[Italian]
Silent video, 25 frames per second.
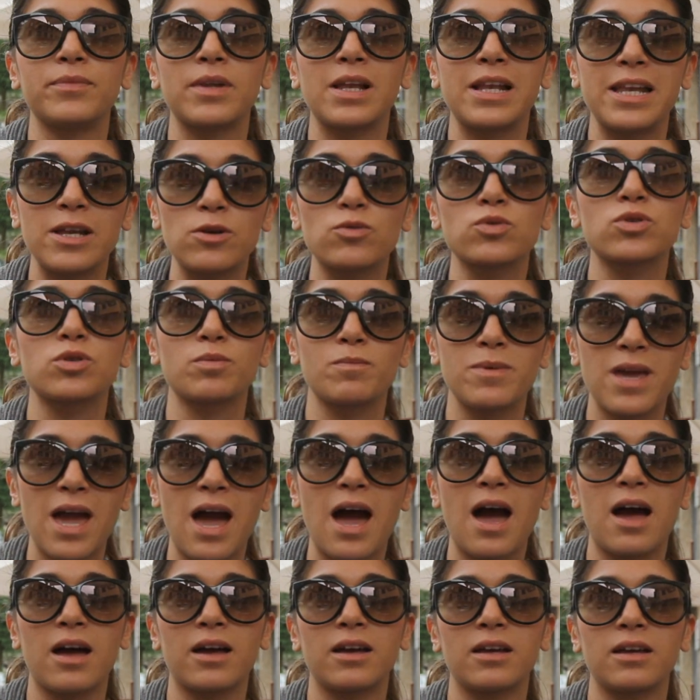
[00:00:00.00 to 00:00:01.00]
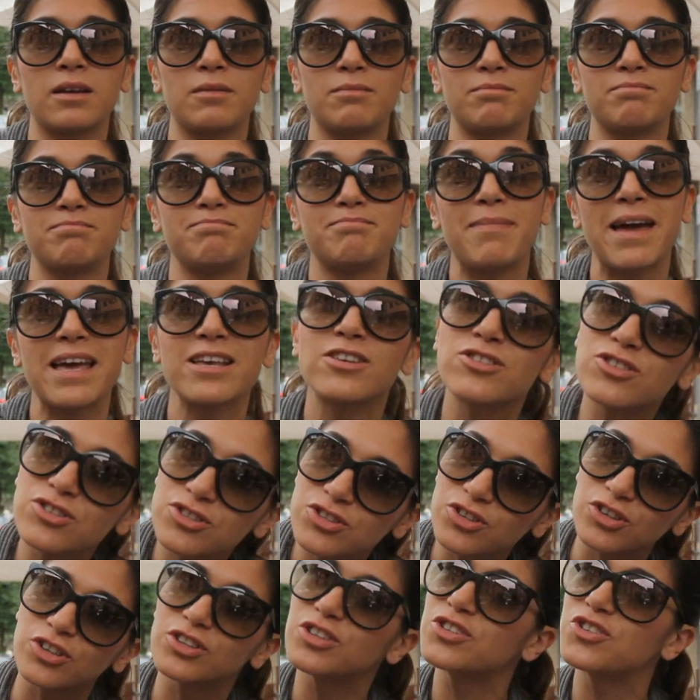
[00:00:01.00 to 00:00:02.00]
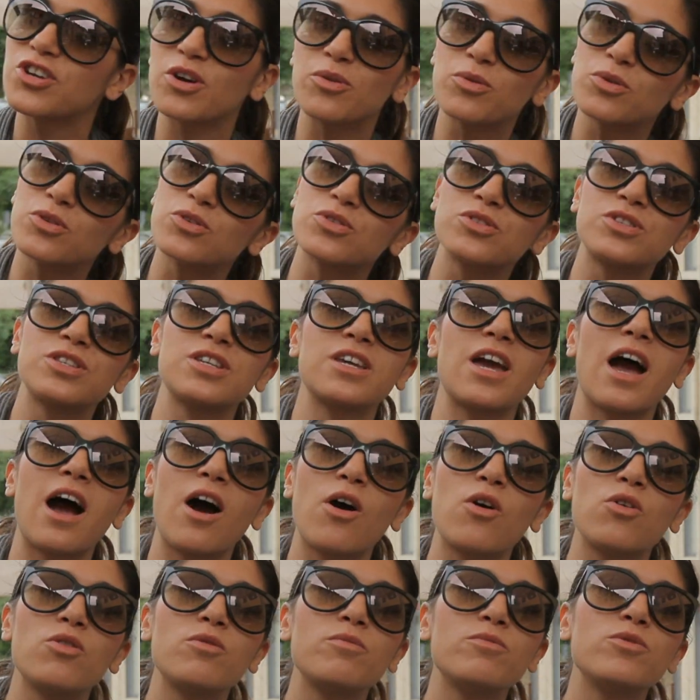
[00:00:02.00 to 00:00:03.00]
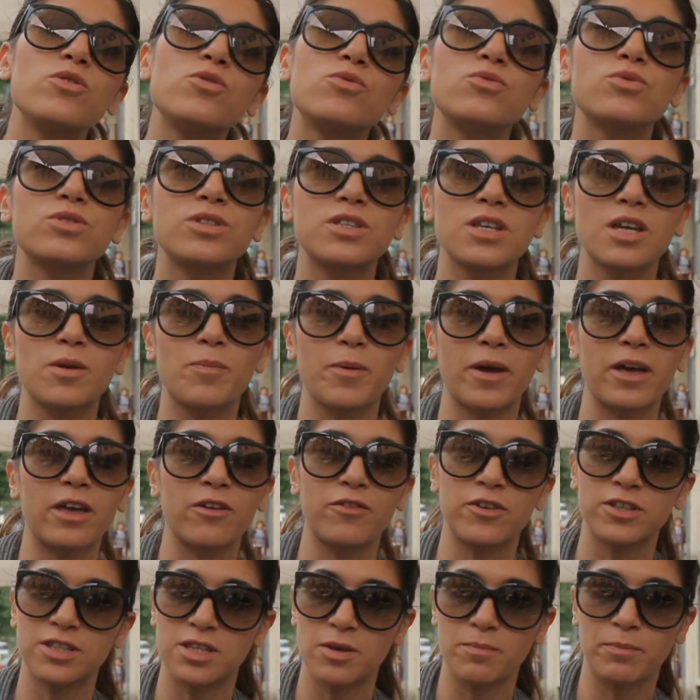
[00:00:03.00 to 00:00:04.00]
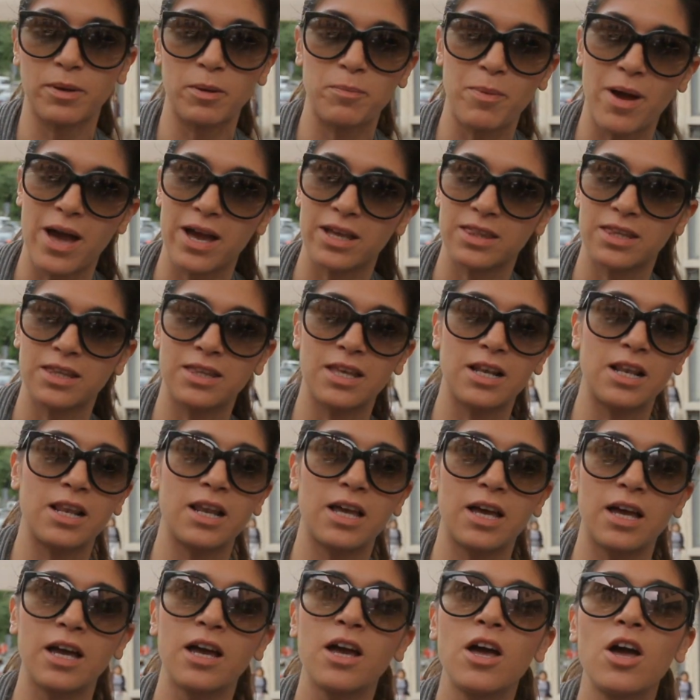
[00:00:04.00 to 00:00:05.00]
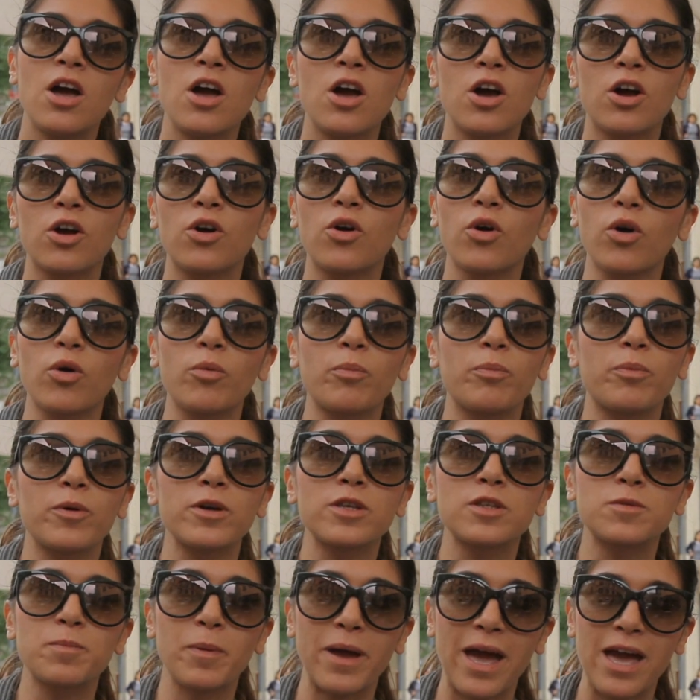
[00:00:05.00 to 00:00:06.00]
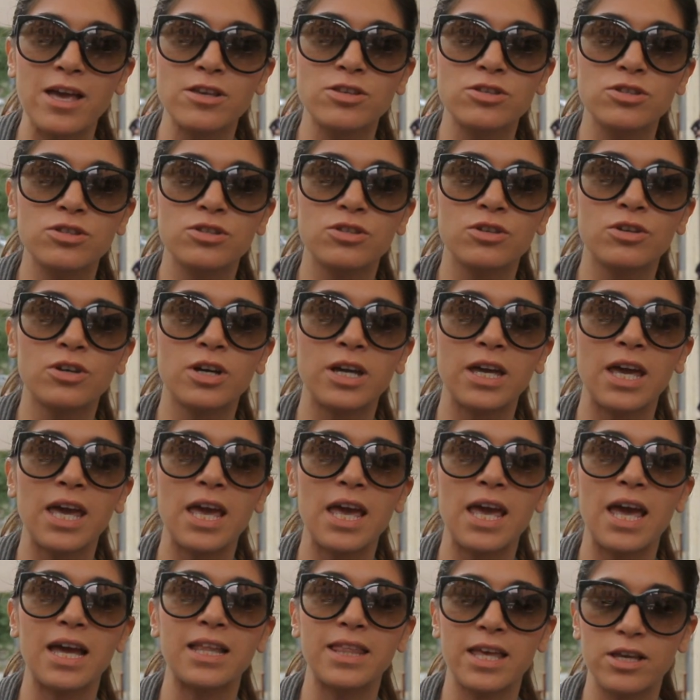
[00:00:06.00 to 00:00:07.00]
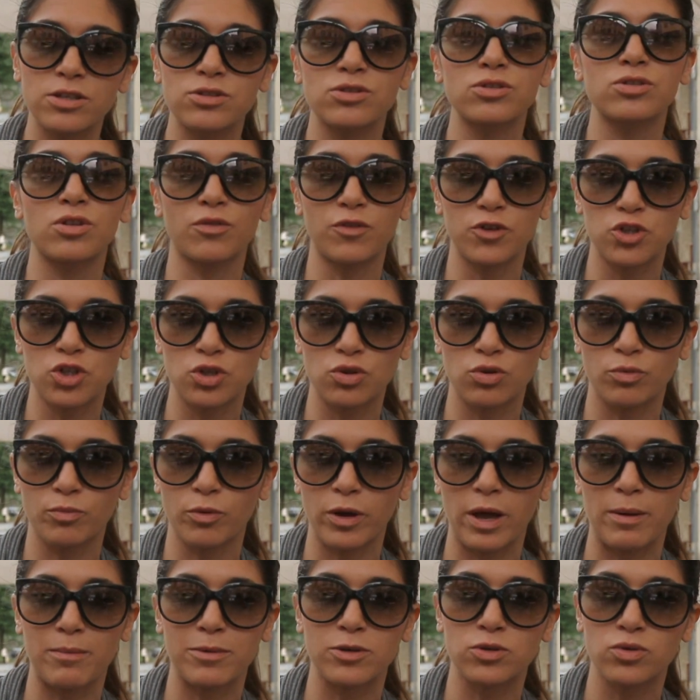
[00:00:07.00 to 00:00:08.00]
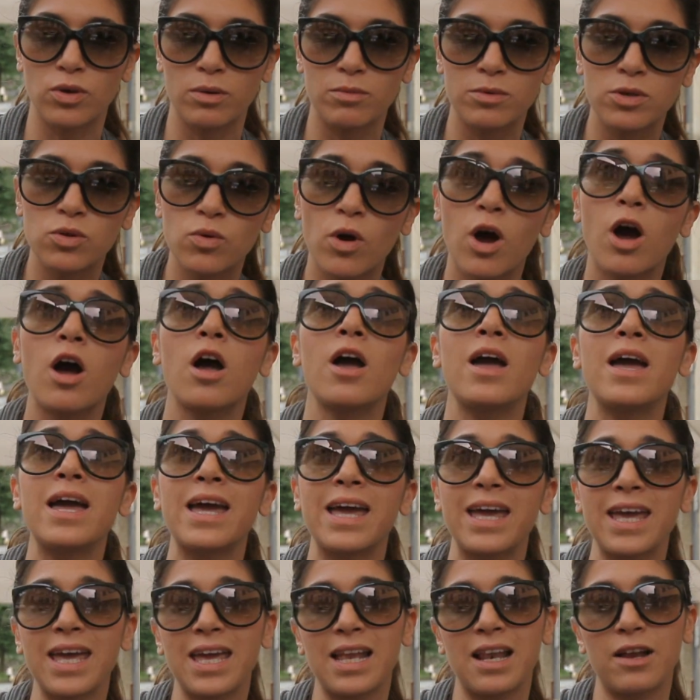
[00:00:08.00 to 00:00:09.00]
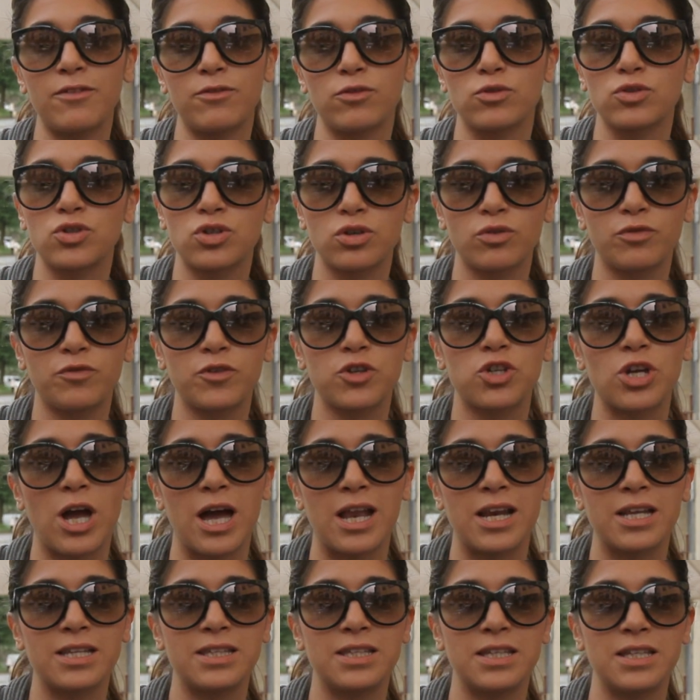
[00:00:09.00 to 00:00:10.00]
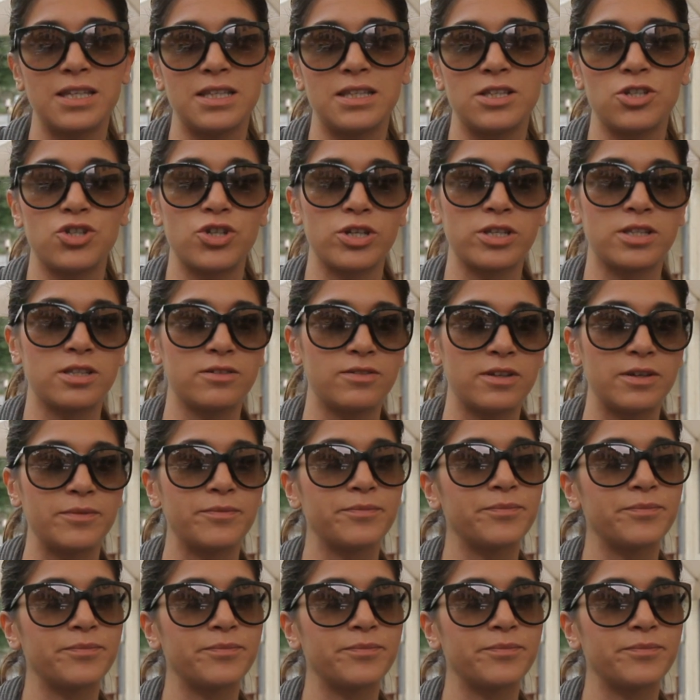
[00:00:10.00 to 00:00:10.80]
Linus mi ha eh, messo diciamo così, a All Music perché fa sempre parte del gruppo Espresso e adesso sto facendo un programma su M2 e la voce ufficiale di DJ TV.